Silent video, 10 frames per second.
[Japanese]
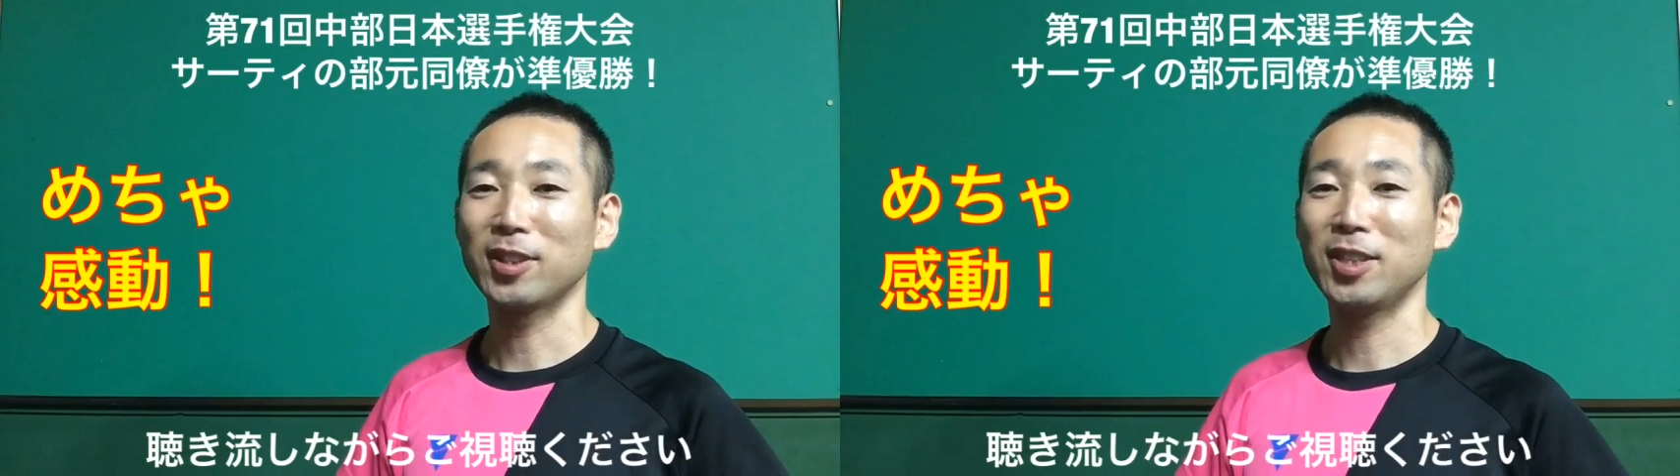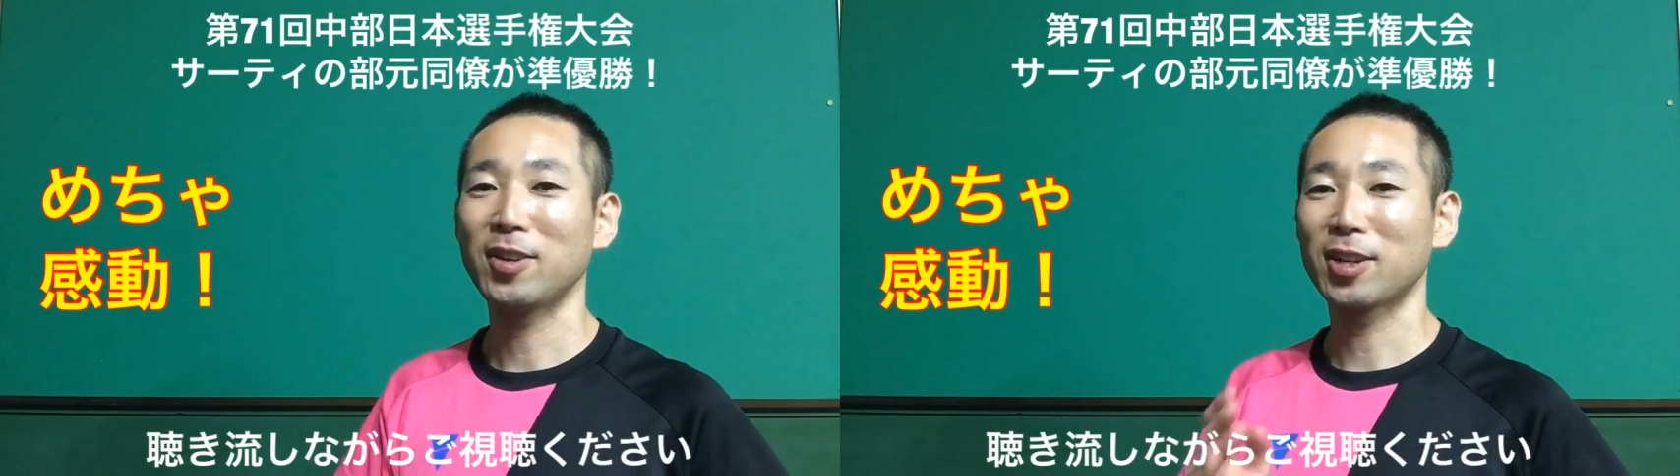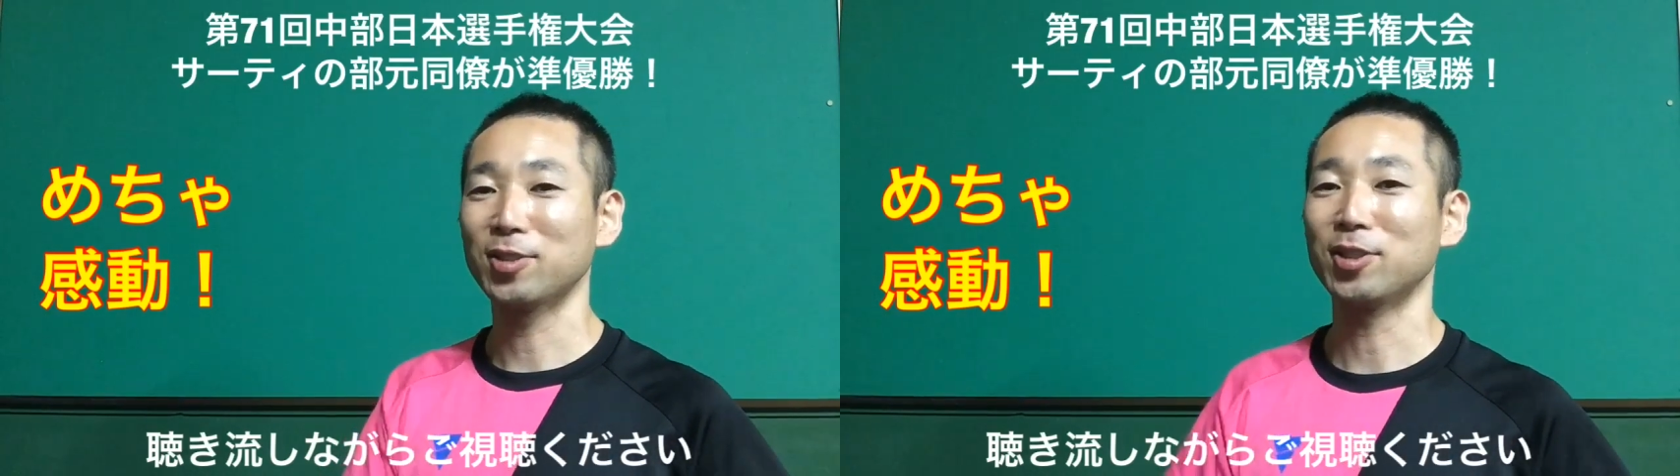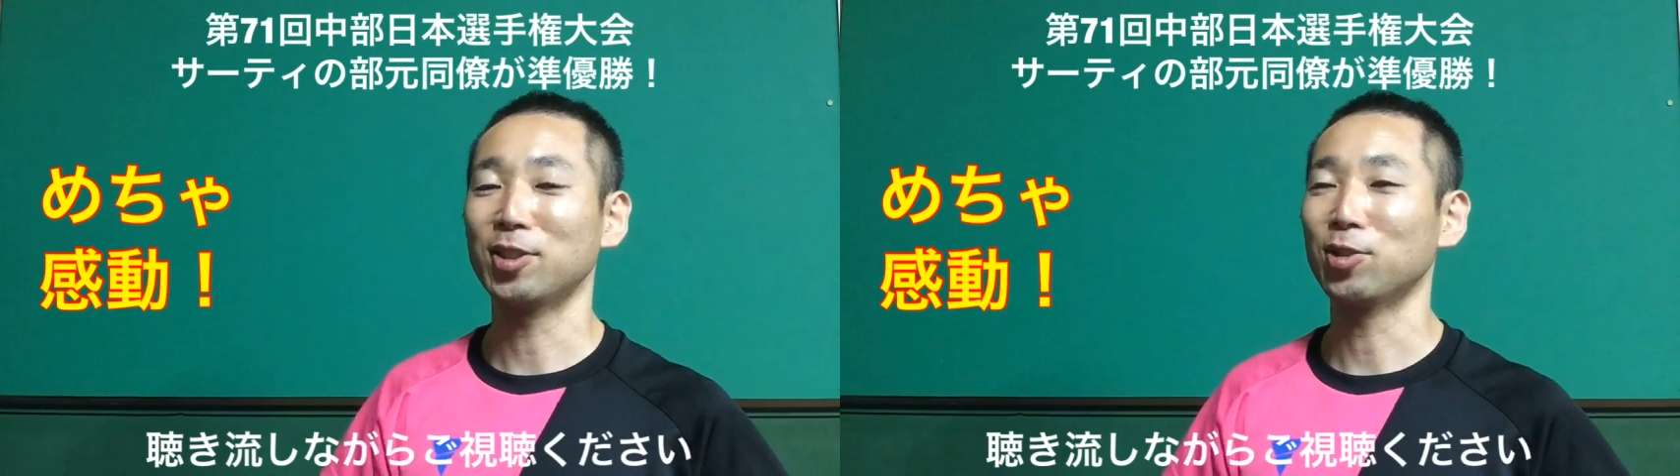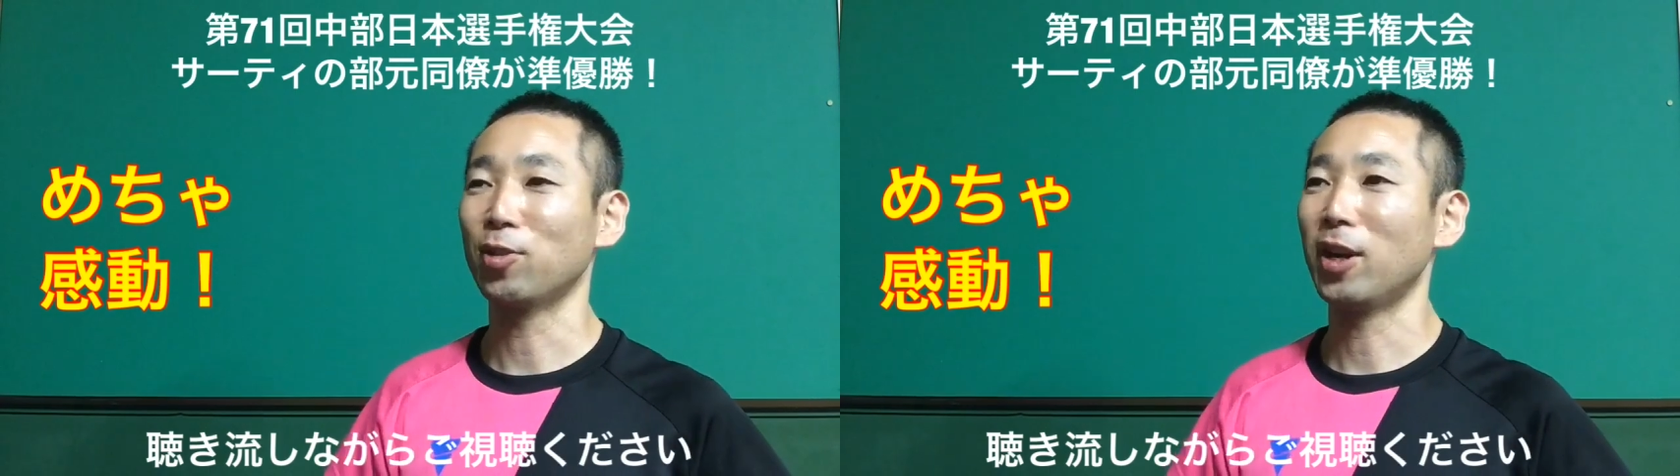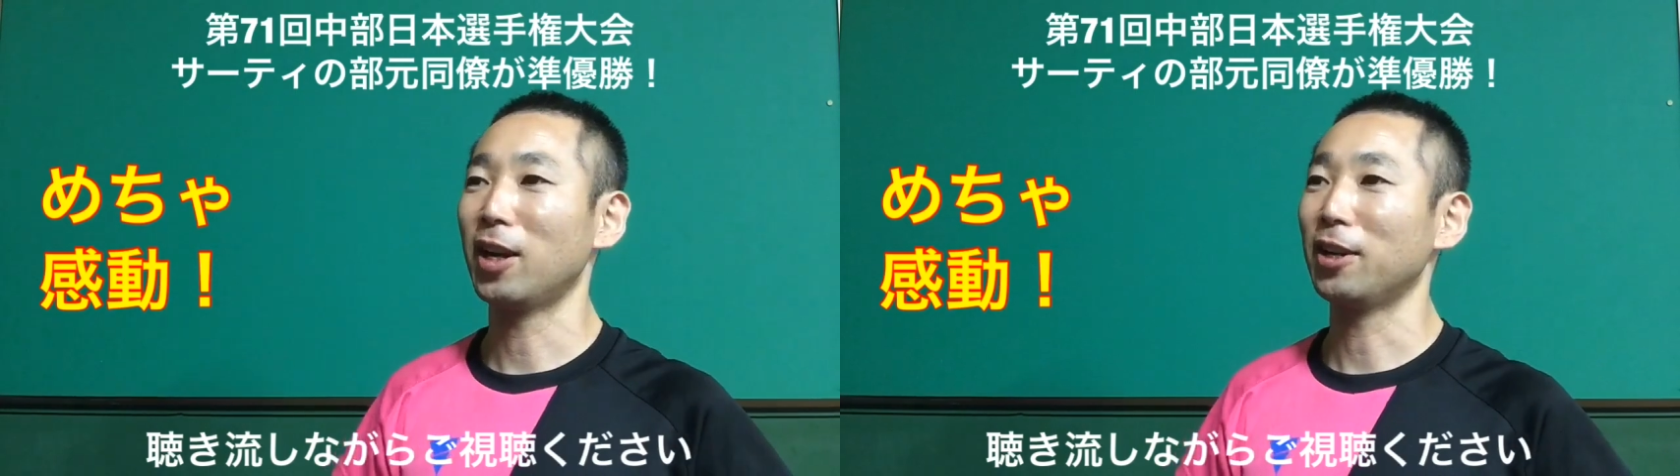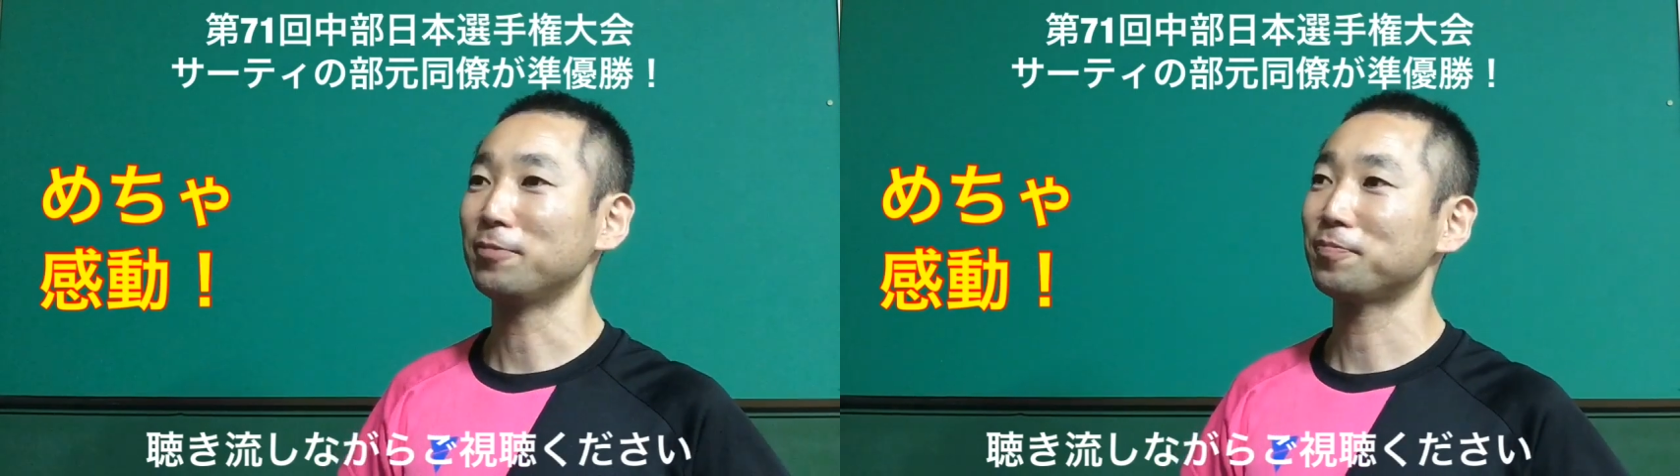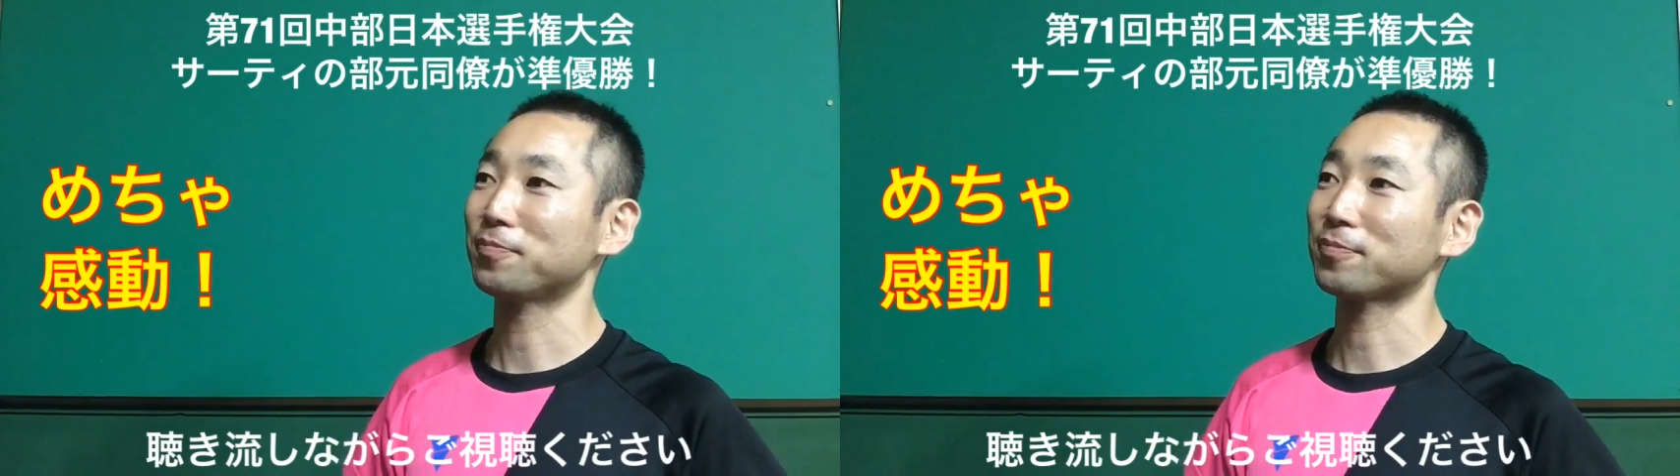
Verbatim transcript: 丹羽君っていうのは、